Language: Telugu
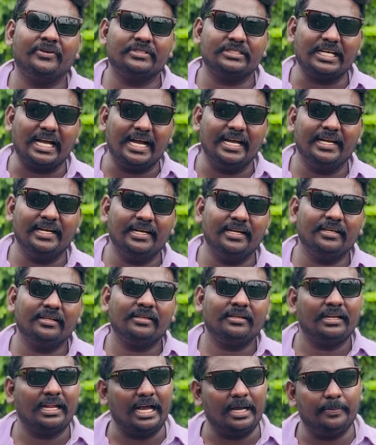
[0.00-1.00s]
సాయి అండి
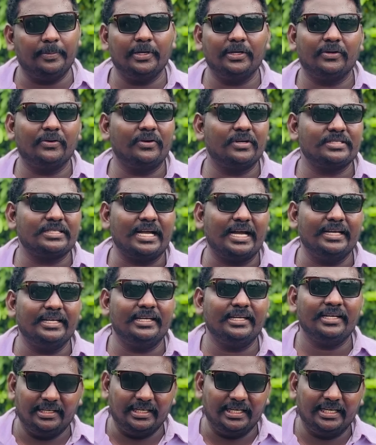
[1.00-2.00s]
నా పేరు కూడా సాయి
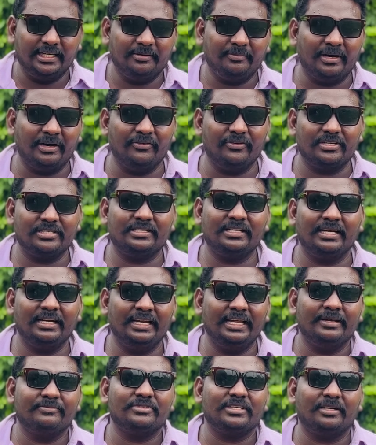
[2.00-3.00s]
ఇవ్వండి మా ఒరిజినల్
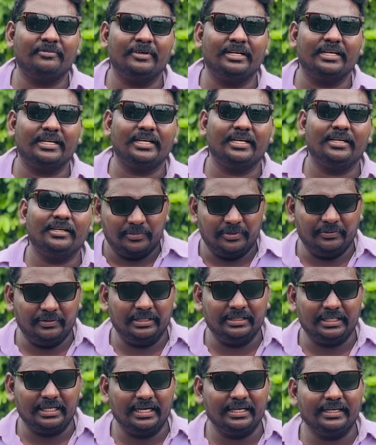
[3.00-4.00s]
నేమ్స్ అనమాట మేము
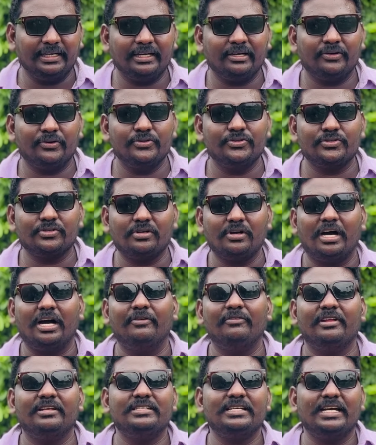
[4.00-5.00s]
ఎందుకంటే కొంచెం
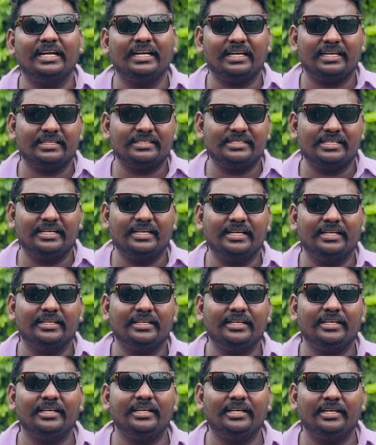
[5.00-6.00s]
కామెడీ జనరేట్
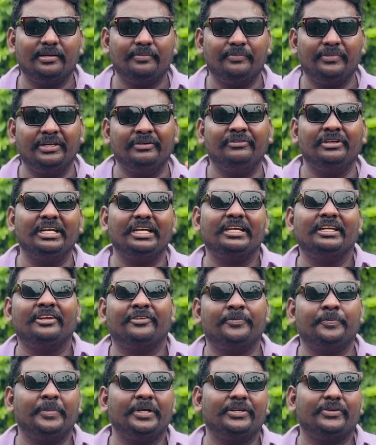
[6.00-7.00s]
చేయడానికి మేము మేము నిక్
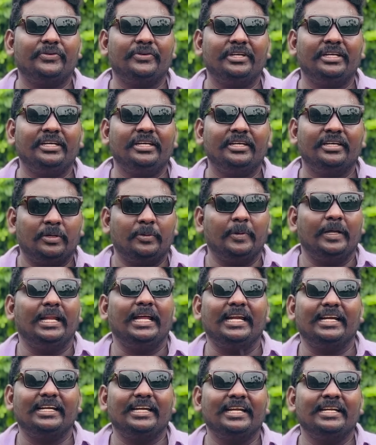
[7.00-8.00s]
నేమ్ పెట్టుకుని మిమ్మల్ని
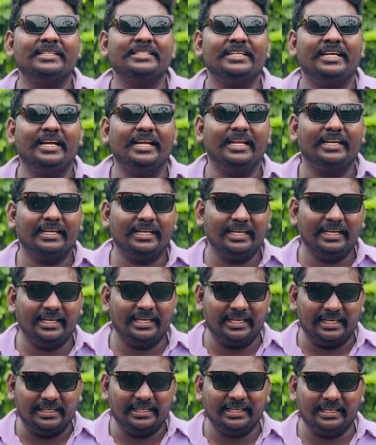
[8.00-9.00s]
ఎంటర్టైన్ చేయడానికి
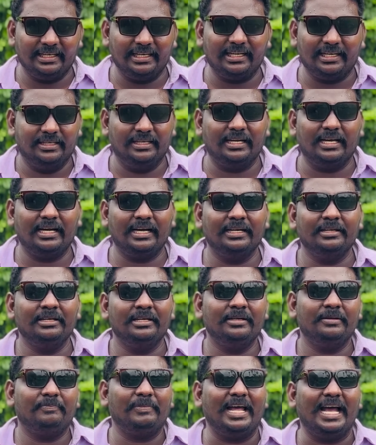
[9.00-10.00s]
అంటే ఇలా ఇలా అని
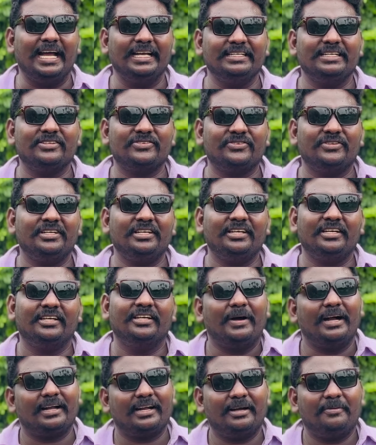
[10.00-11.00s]
ప్లాన్ చేసుకుని
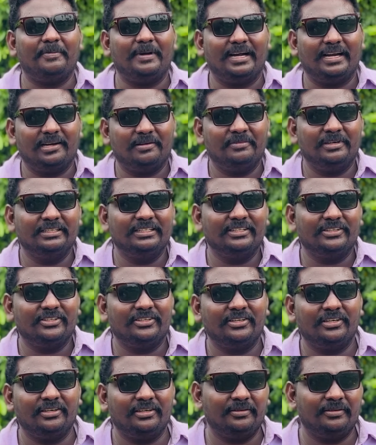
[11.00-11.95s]
పక్క పకడబందితో